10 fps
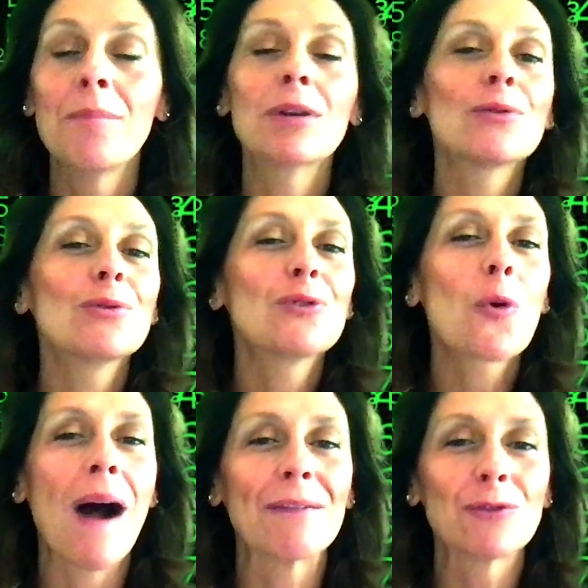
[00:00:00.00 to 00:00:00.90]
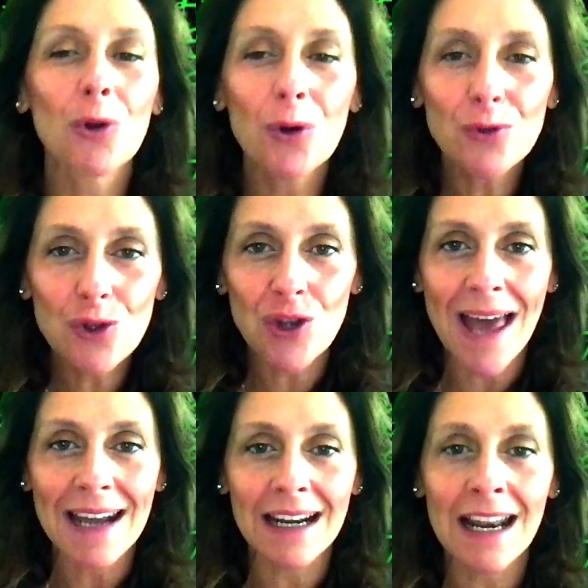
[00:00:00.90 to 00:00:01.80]
per tutto quanto
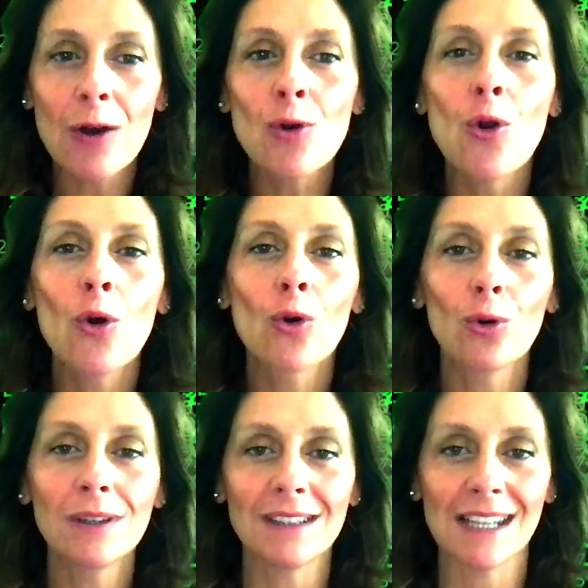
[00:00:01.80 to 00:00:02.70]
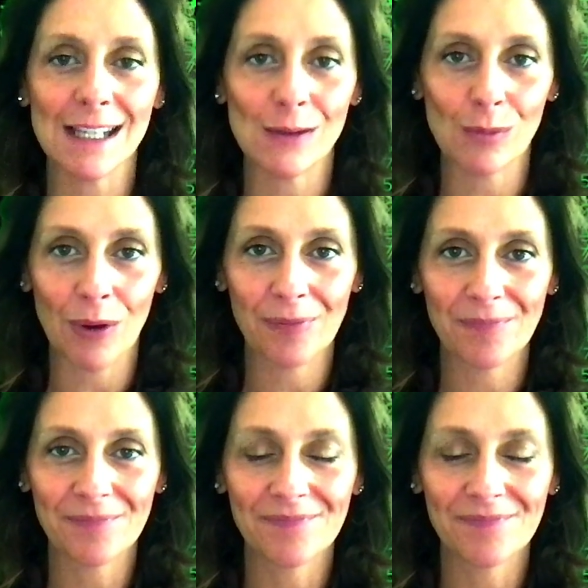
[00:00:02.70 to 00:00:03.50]
concerne l'occultismo.